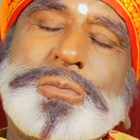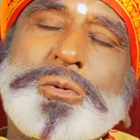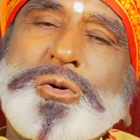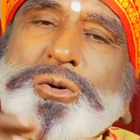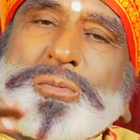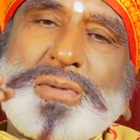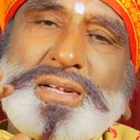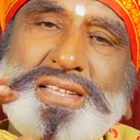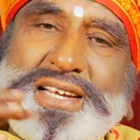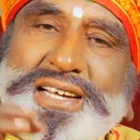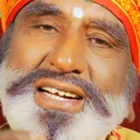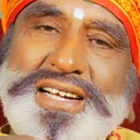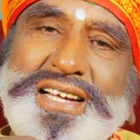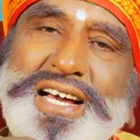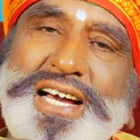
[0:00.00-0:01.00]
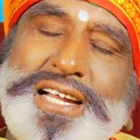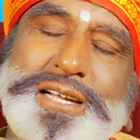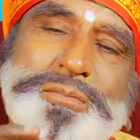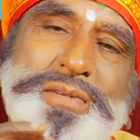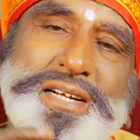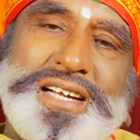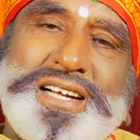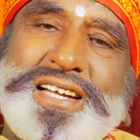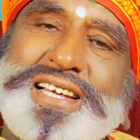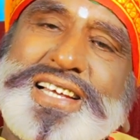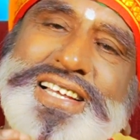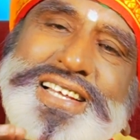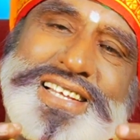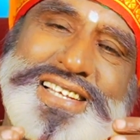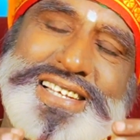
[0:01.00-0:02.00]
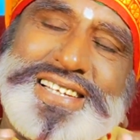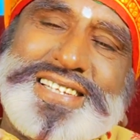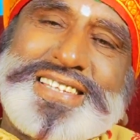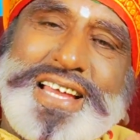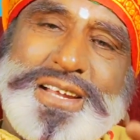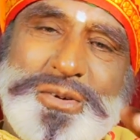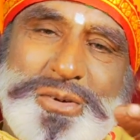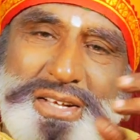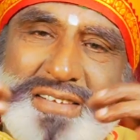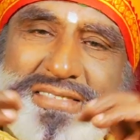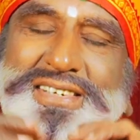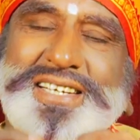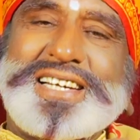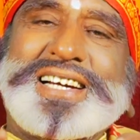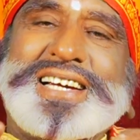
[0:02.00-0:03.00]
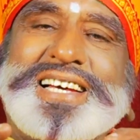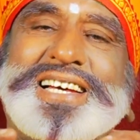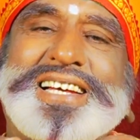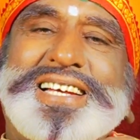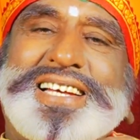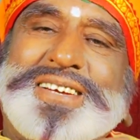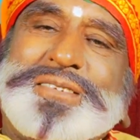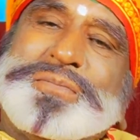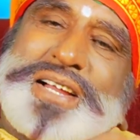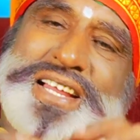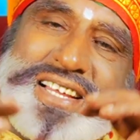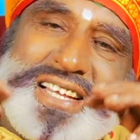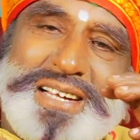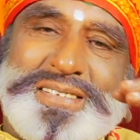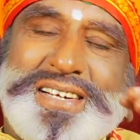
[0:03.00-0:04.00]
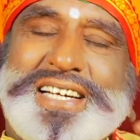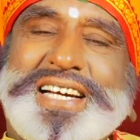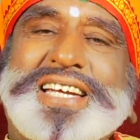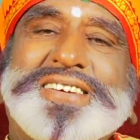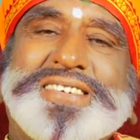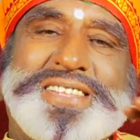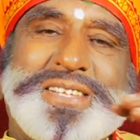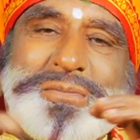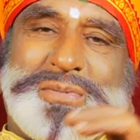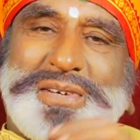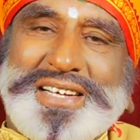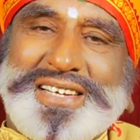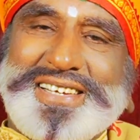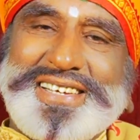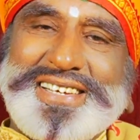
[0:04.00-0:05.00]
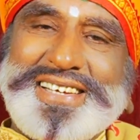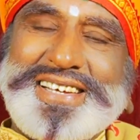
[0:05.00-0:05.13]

இப்போது மந்திரிகள்லாம் அரண்மனைகளை தன்னுடைய வீடுகளை பயங்கரமாக கட்டி வச்சுருப்பான்